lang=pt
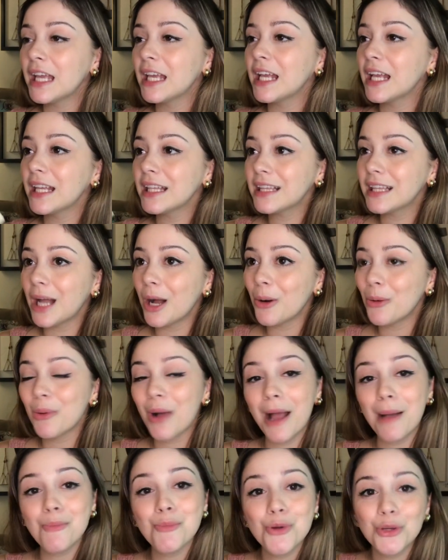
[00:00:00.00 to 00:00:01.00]
Então,
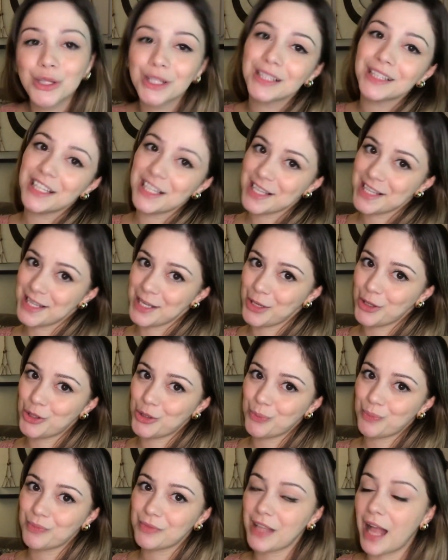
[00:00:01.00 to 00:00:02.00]
é muito
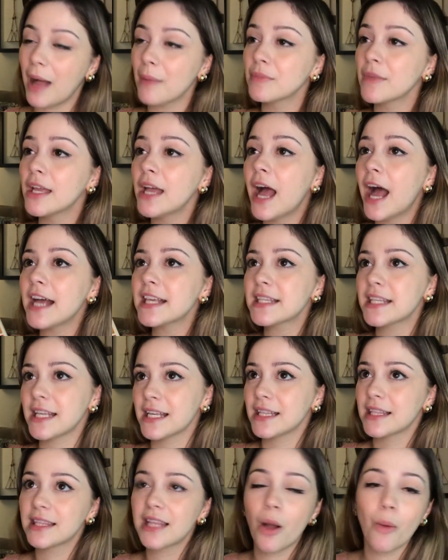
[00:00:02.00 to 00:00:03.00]
interessante, tá?
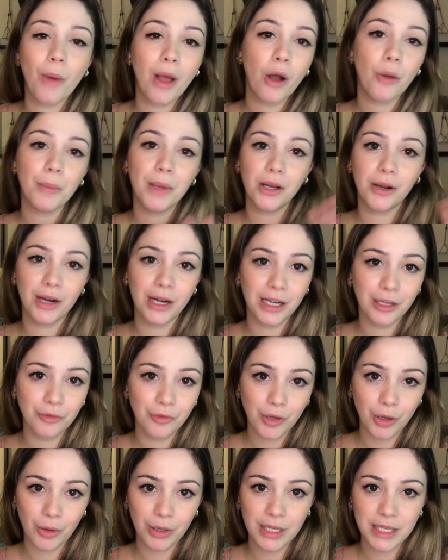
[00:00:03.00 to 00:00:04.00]
Assim, não é o melhor
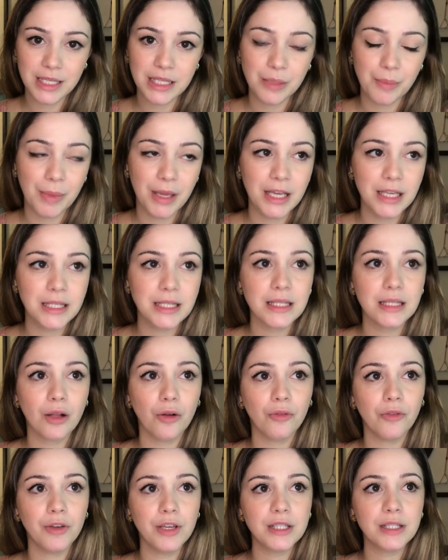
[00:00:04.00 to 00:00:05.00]
livro que eu li esse mês,
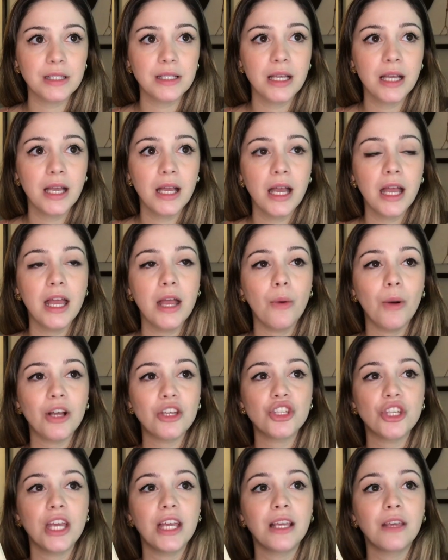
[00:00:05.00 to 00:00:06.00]
talvez. Eu
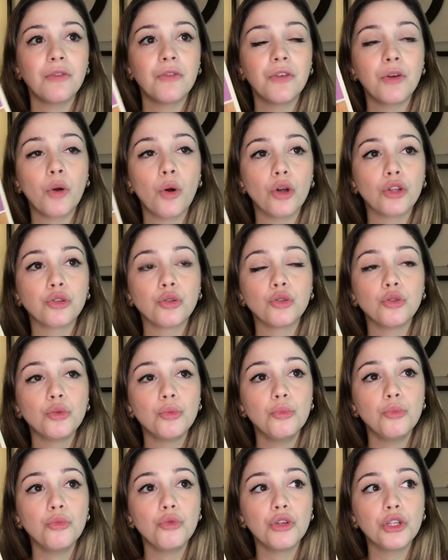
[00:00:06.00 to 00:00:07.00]
achei que ficou tudo
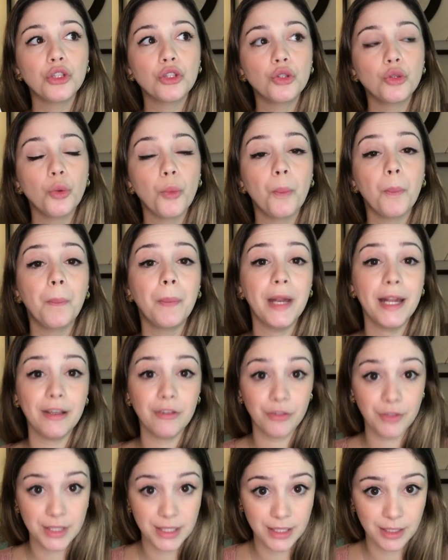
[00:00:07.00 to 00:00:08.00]
muito
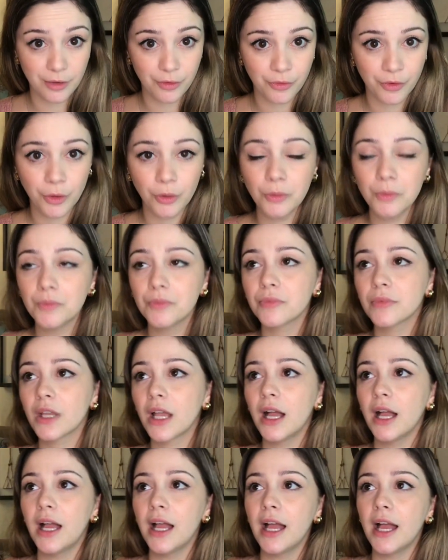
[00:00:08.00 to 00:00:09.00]
previsível.
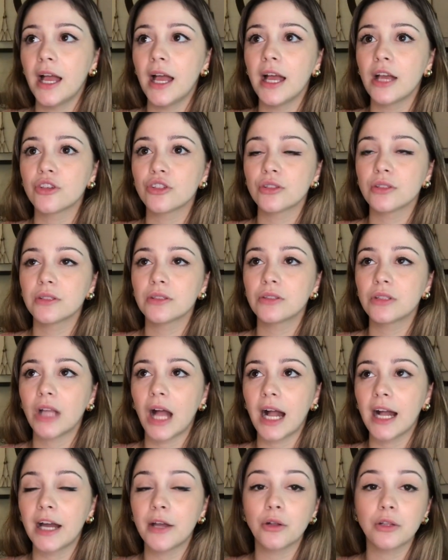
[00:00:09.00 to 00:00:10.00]
É,
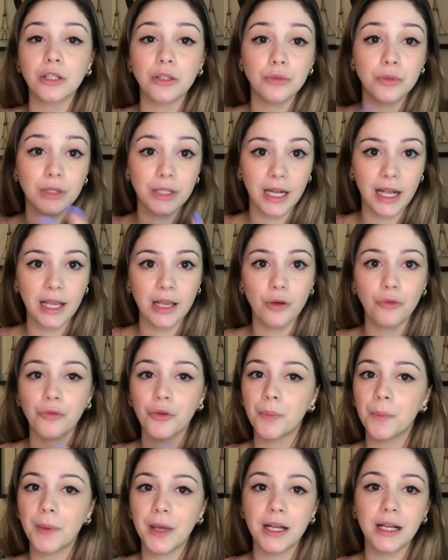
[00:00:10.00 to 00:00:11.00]
na Garota do Trem eu
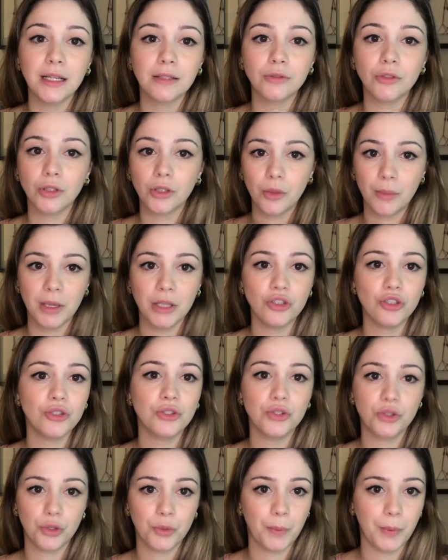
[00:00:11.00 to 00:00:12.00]
fui pega totalmente de
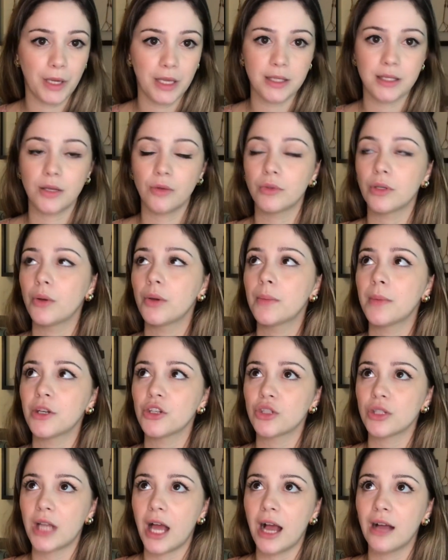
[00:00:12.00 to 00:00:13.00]
surpresa. Eu não
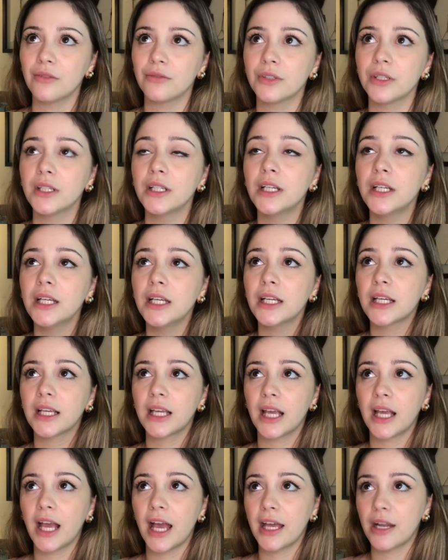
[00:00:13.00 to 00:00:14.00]
imaginava
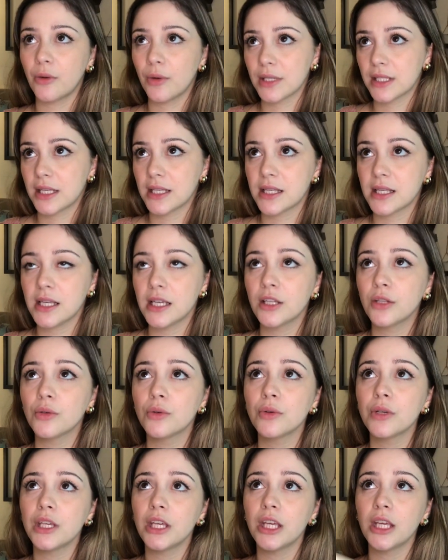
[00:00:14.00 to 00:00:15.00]
quem era o
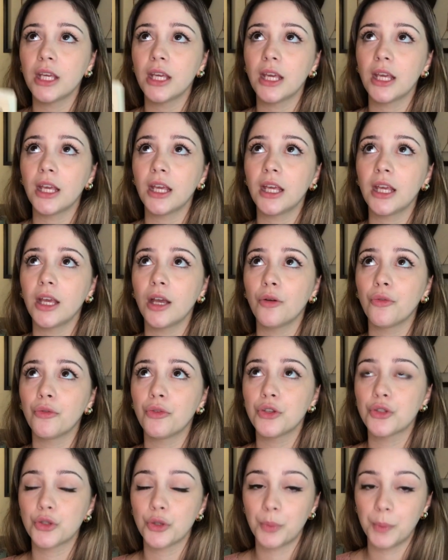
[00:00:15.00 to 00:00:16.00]
assassino e eu
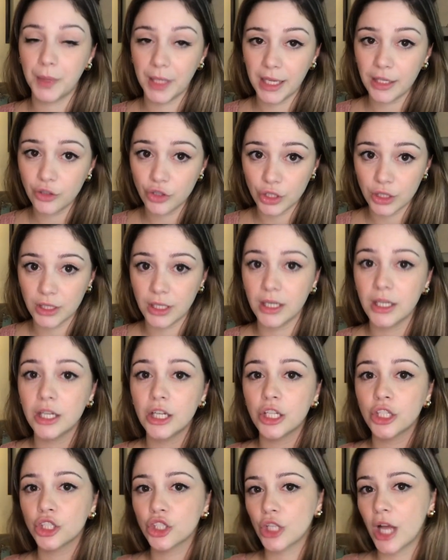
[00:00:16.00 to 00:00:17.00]
fui surpreendida.
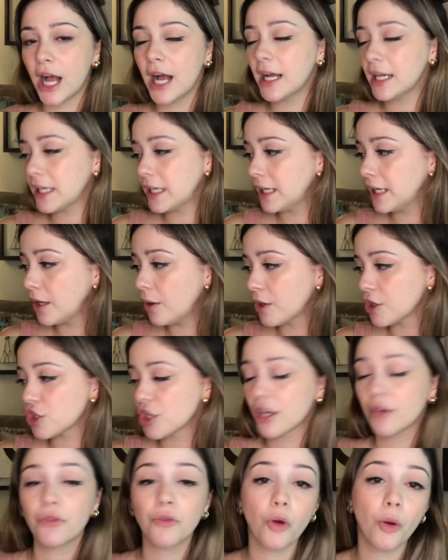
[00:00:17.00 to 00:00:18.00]
Já que eu
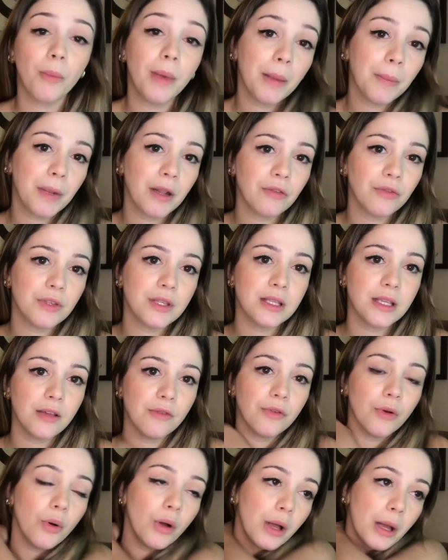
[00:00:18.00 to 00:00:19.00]
achei que ficou bem
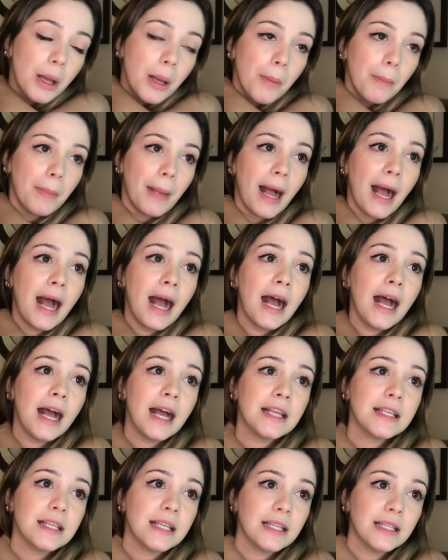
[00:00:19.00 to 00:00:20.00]
previsível,
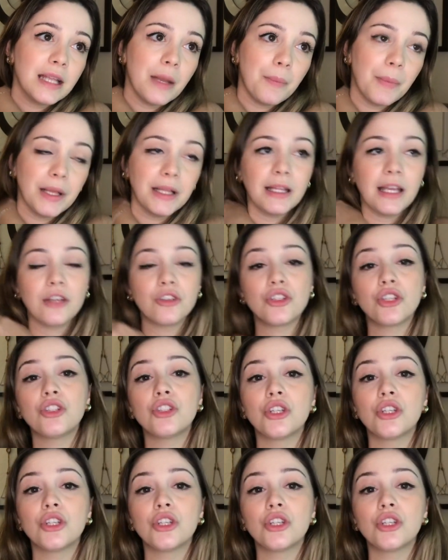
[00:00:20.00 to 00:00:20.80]
mas independente